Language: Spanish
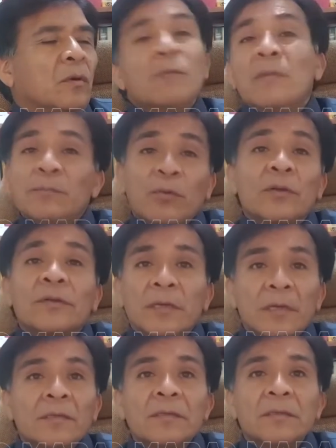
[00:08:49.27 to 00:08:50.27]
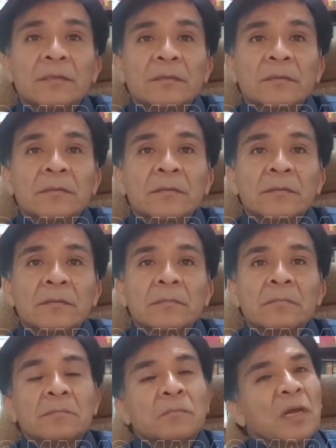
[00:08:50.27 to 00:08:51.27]
¿hay más policías?
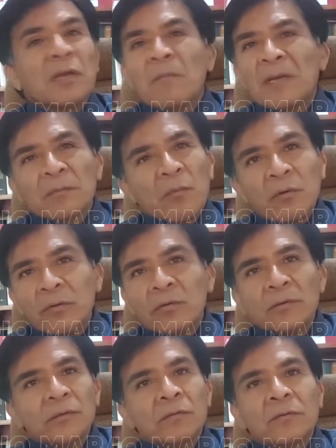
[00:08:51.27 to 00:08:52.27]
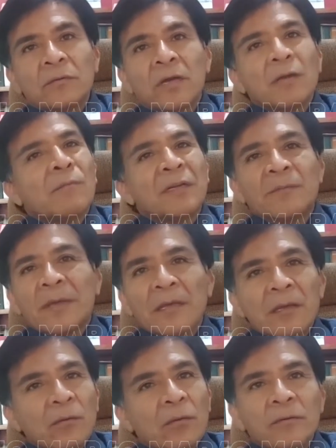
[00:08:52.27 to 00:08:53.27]
¿Hay más motos? ¿Hay más
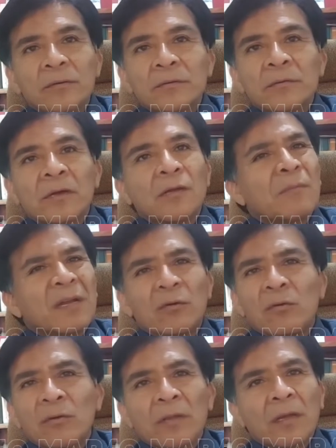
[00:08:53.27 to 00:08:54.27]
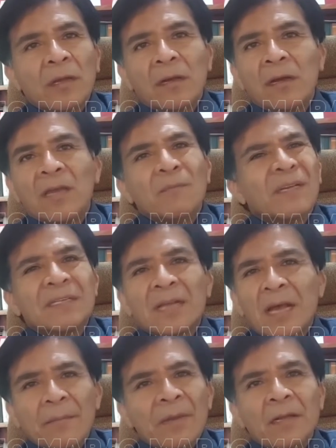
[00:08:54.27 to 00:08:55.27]
vehículos? ¿Hay más ronda? ¿Hay más
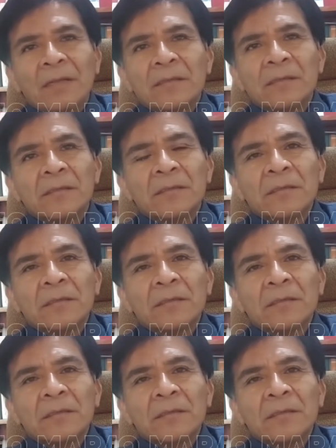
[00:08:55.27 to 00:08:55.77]
cámaras?